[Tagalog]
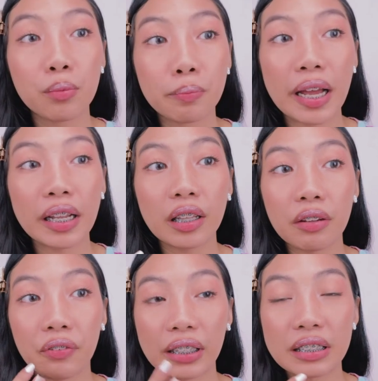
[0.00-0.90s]
yung banat
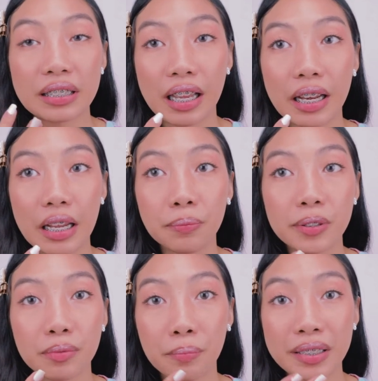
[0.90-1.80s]
effect niya sa
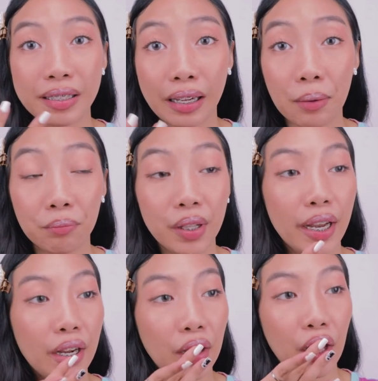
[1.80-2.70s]
lips, mas scrub
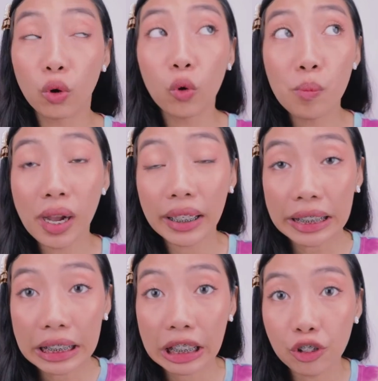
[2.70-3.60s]
din. So, kung
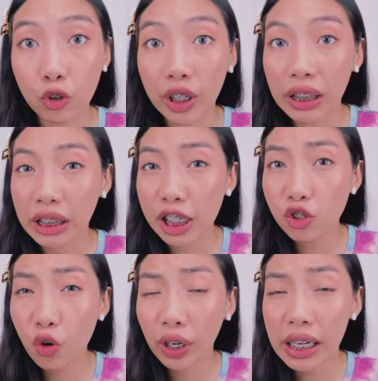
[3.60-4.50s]
makikita nyo, hindi
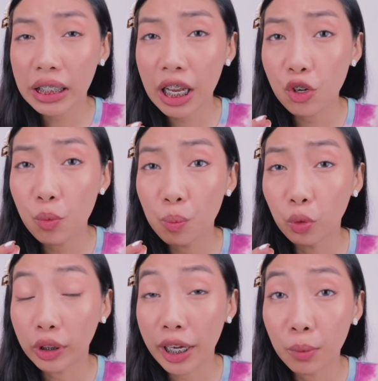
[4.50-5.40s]
nyo kita
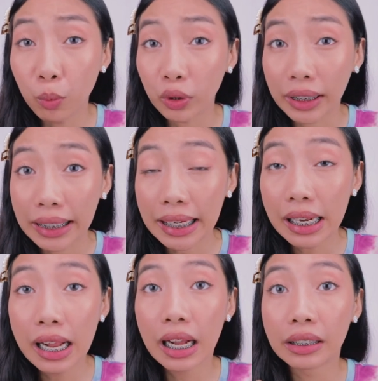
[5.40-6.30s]
yung
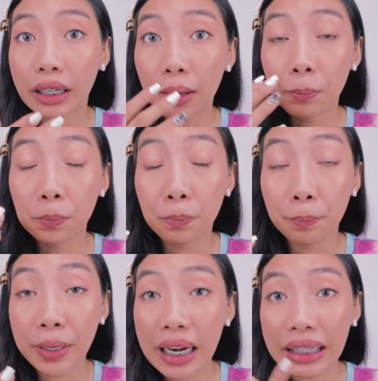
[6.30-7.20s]
butil-butil na
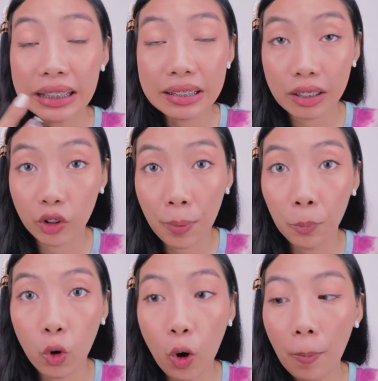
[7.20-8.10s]

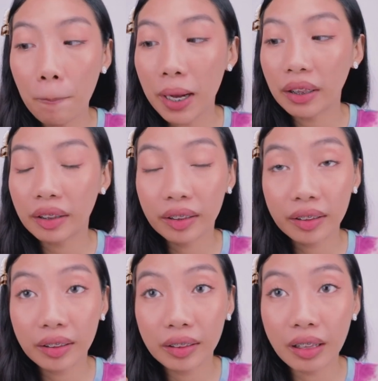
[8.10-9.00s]
pinang-scrub ko, but
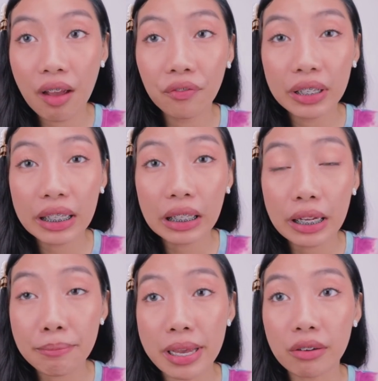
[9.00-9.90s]

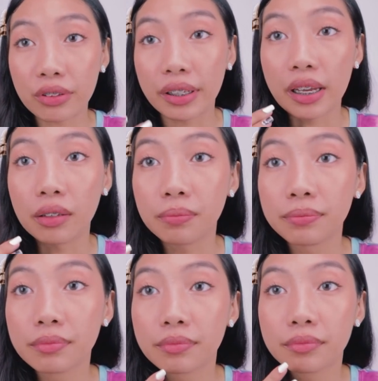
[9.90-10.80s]
definitely meron yan
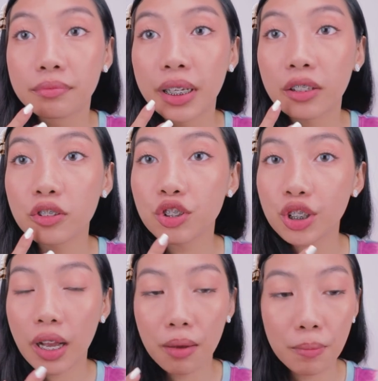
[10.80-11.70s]
meron
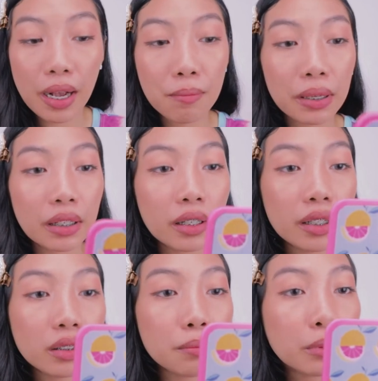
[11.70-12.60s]
siyang mga
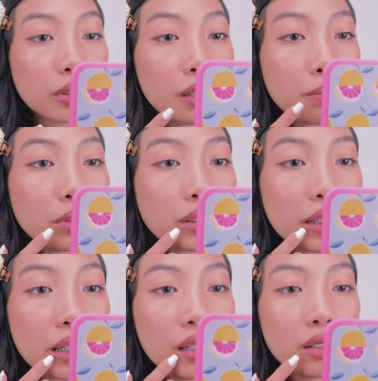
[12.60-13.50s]
maliliit na
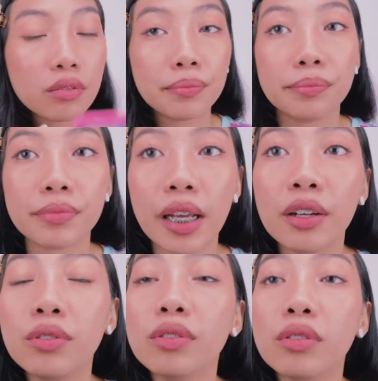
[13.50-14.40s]
butil-butil. Kung,
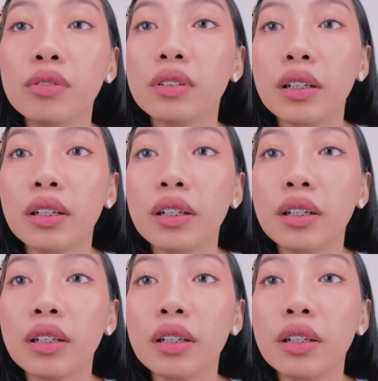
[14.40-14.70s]
I don't know kung